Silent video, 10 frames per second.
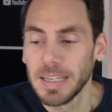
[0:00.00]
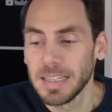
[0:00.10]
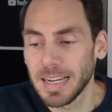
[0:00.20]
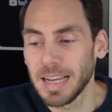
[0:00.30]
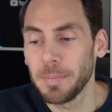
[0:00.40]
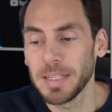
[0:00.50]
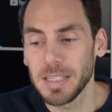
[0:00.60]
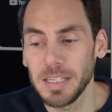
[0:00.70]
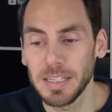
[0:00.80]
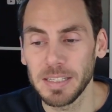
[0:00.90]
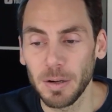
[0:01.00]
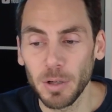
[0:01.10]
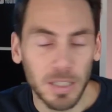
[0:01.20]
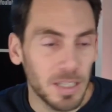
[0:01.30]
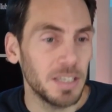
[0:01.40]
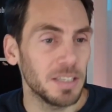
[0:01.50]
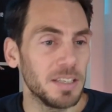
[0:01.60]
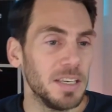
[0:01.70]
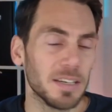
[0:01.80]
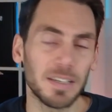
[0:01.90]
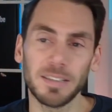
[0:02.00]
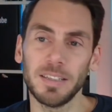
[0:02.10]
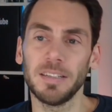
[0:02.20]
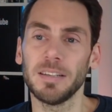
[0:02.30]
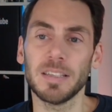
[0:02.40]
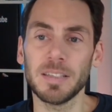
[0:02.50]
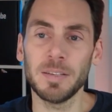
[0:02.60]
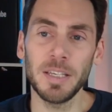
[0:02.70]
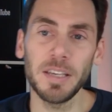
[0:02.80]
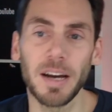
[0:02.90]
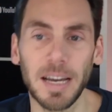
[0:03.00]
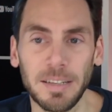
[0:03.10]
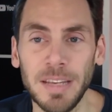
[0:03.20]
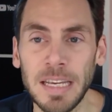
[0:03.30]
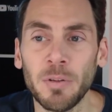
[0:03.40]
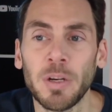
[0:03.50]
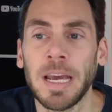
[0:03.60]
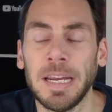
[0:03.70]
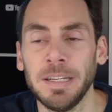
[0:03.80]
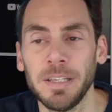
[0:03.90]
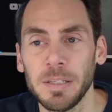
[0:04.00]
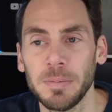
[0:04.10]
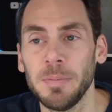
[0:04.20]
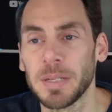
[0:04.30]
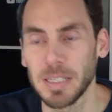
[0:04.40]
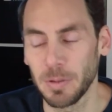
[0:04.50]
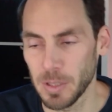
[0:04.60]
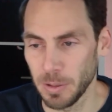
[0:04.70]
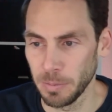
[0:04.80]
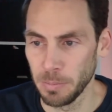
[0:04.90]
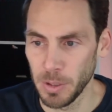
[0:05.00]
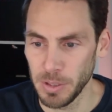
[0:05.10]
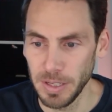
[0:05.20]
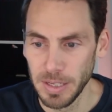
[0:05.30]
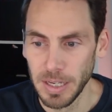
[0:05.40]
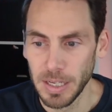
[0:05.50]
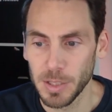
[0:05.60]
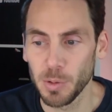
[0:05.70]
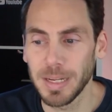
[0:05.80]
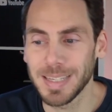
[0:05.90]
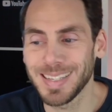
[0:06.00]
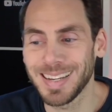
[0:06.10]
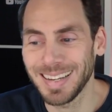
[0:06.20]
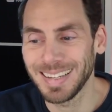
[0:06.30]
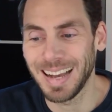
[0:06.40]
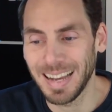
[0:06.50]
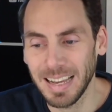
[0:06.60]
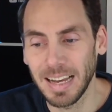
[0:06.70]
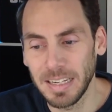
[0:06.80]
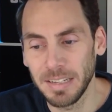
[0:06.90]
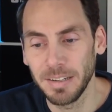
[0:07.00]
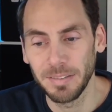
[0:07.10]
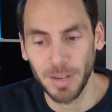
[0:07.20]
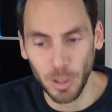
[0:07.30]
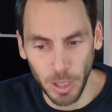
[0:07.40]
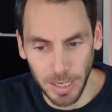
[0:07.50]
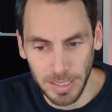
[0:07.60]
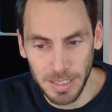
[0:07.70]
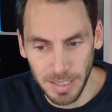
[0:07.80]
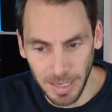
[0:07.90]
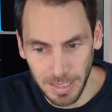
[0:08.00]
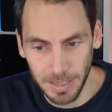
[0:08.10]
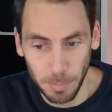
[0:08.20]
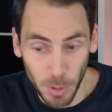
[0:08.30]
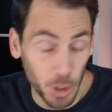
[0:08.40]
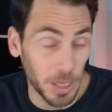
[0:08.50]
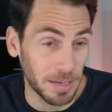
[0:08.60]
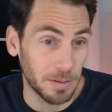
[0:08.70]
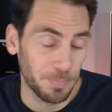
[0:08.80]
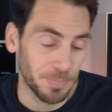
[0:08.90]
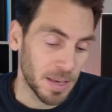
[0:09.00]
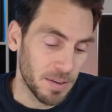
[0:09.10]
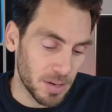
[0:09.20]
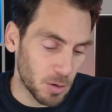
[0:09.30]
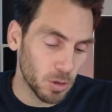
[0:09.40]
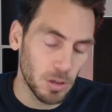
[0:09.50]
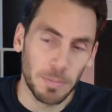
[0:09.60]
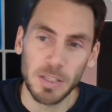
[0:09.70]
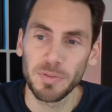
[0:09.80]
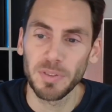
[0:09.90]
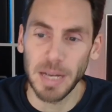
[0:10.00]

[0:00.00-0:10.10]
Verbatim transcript: da kann man sich jetzt auch nicht hier in Sicherheit wiegen oder ähnliches, wie man es ausdrücken möchte, sodass da gar keine Wahrscheinlichkeit besteht. Wir gucken nochmal zu Frau